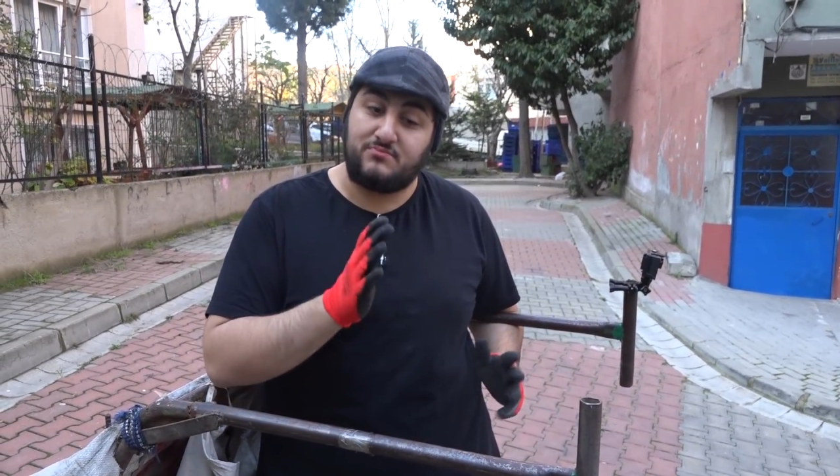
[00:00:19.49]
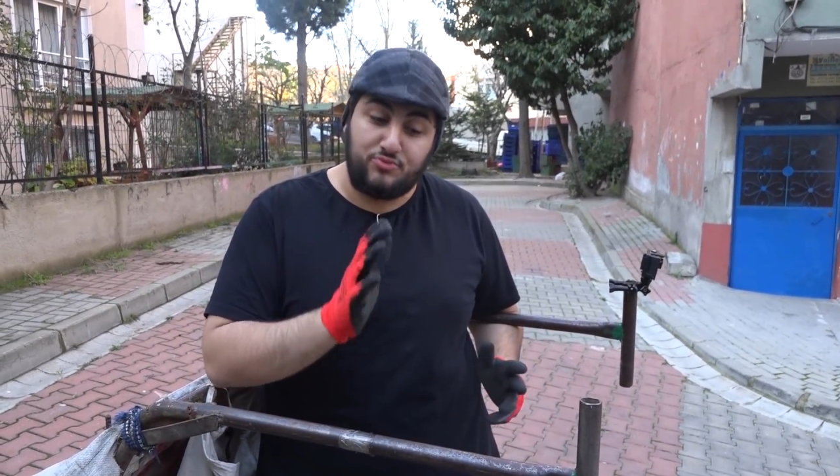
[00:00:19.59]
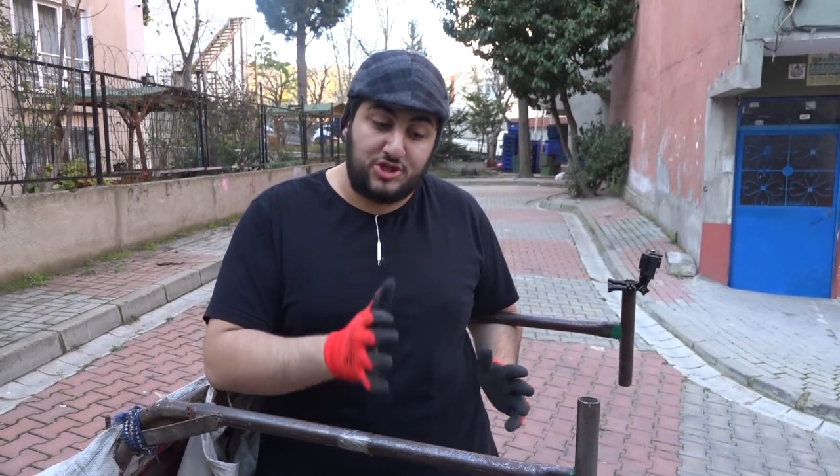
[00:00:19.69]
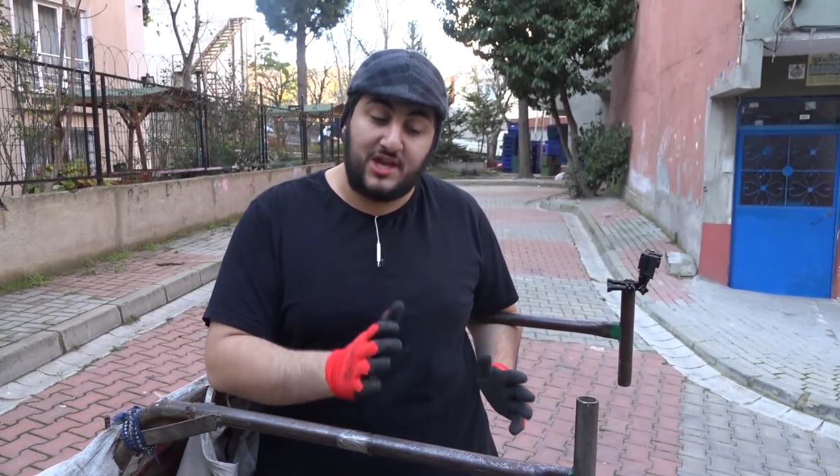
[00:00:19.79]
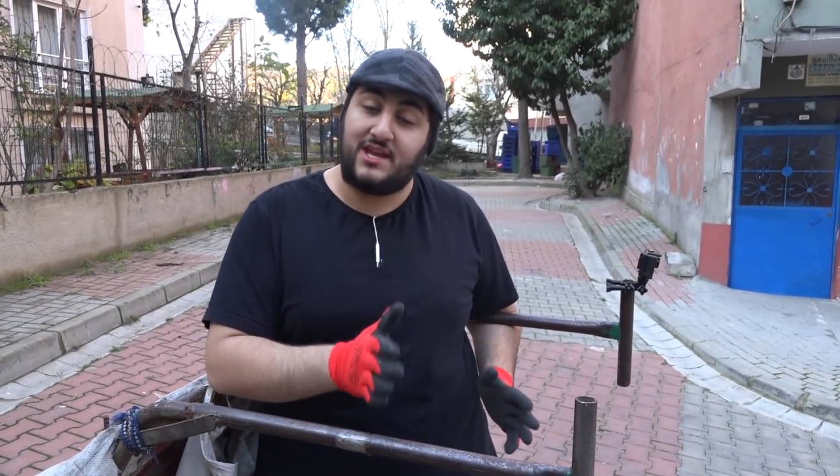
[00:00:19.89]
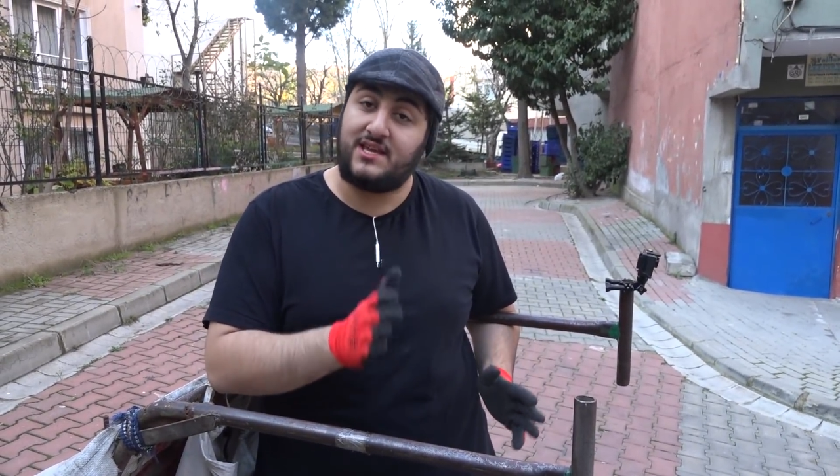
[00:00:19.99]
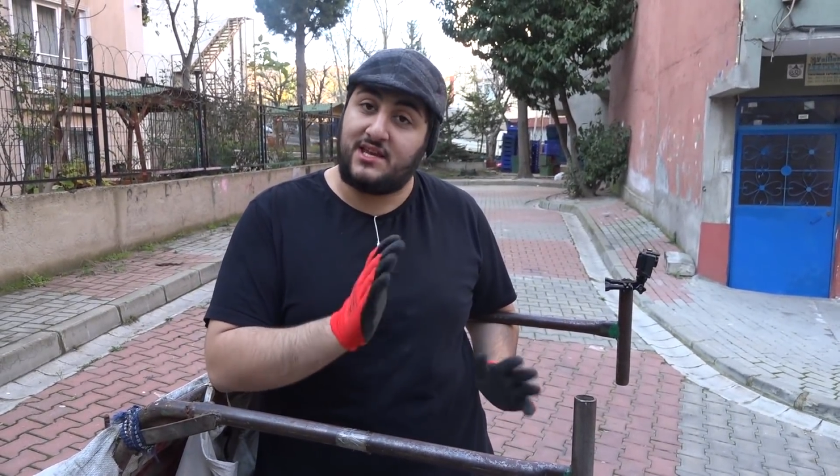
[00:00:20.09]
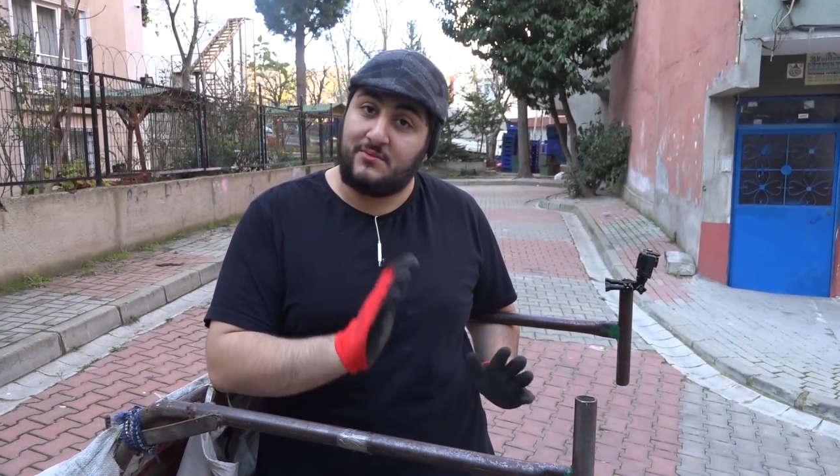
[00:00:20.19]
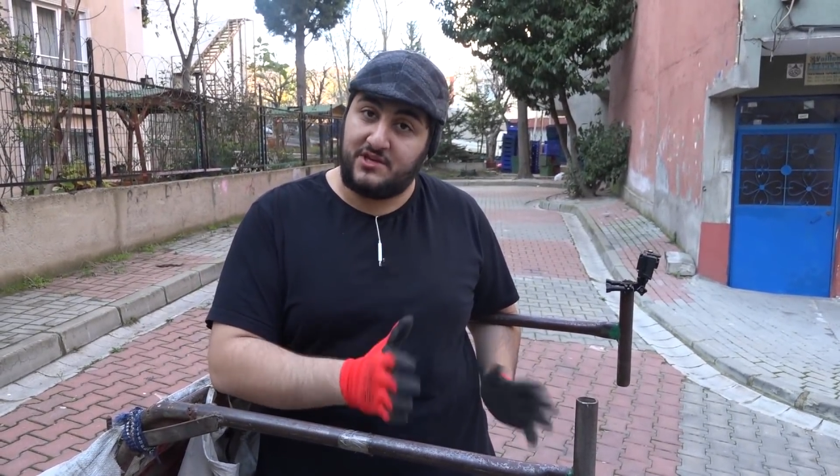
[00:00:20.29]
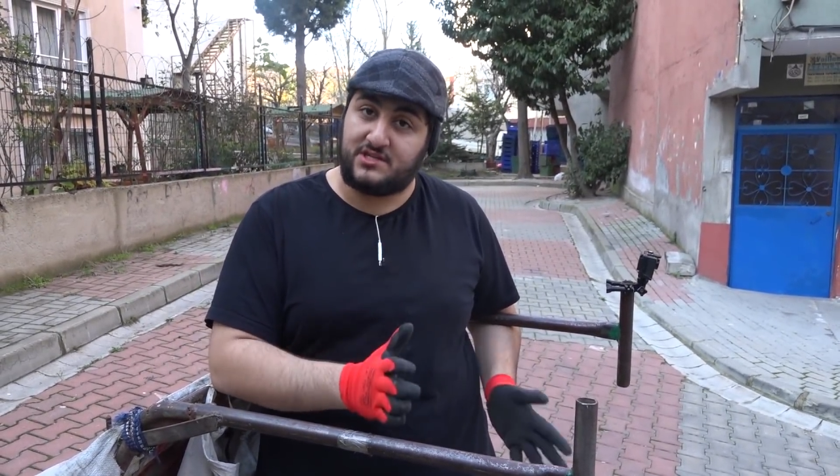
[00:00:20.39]
bu seriye
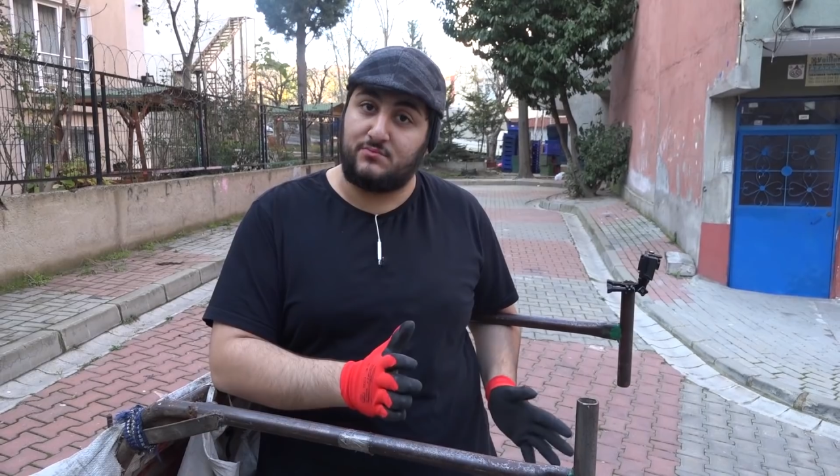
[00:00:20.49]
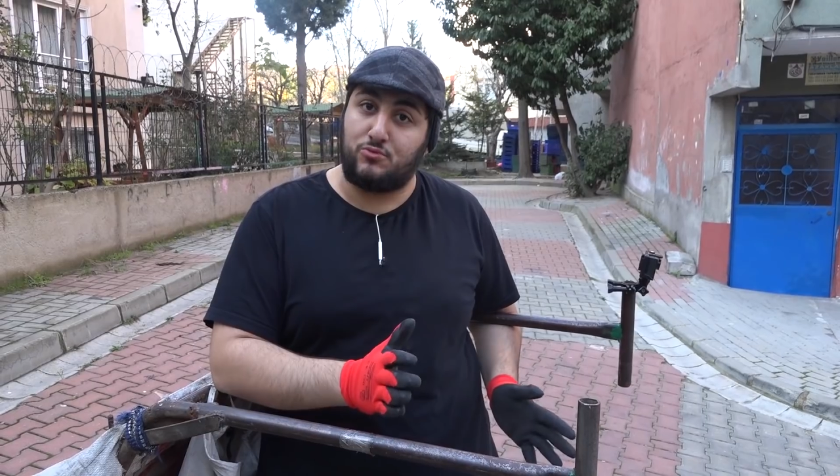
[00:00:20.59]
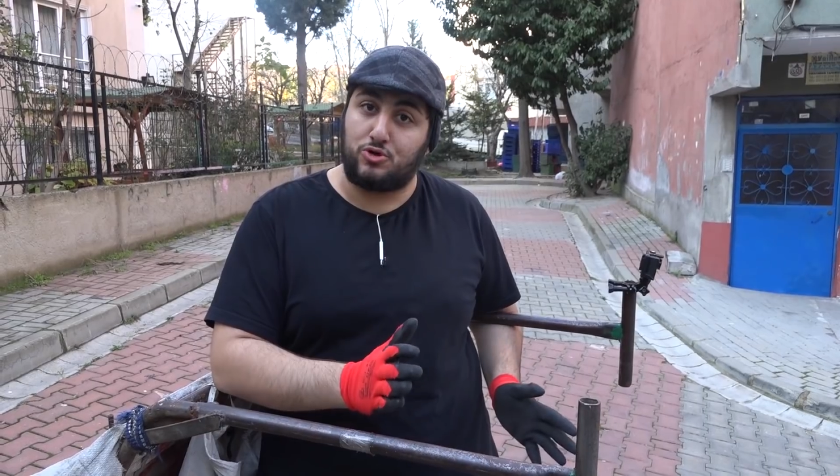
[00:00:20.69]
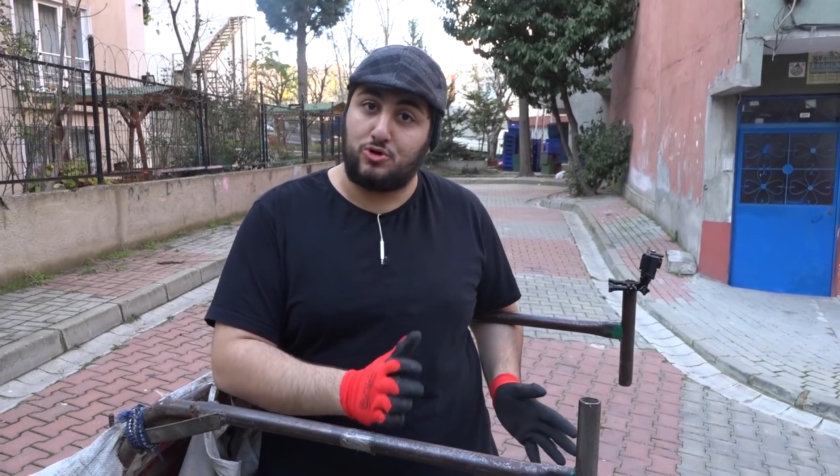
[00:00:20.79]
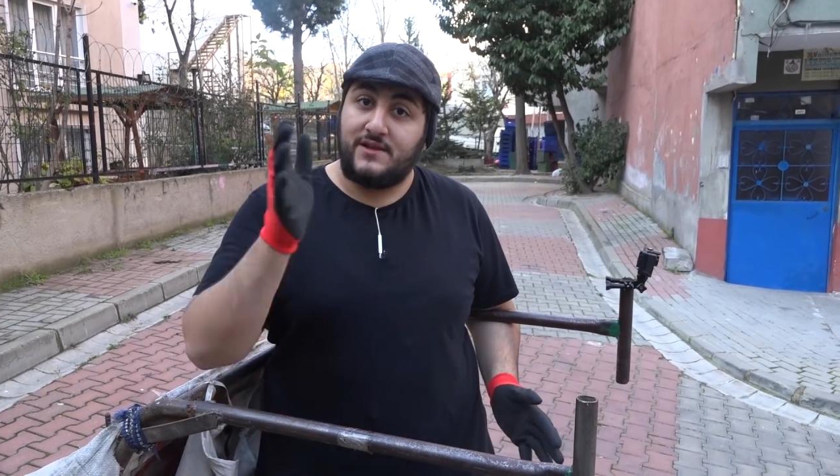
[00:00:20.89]
yeni bir isim buldum.